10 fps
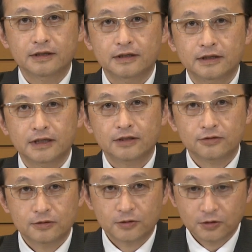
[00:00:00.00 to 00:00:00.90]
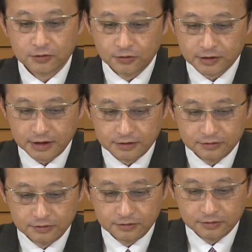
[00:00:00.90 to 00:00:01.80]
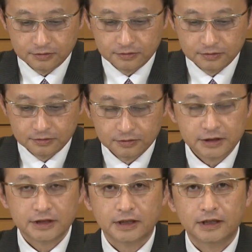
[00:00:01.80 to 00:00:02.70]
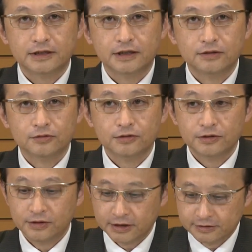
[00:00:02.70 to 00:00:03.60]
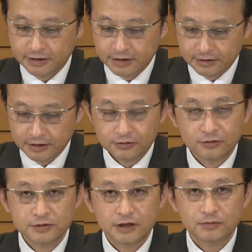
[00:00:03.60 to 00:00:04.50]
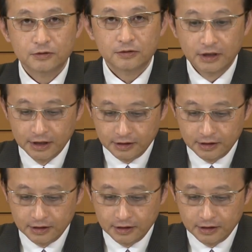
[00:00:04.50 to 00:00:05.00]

外交部報道官の記者会見の時の発言などを見ても、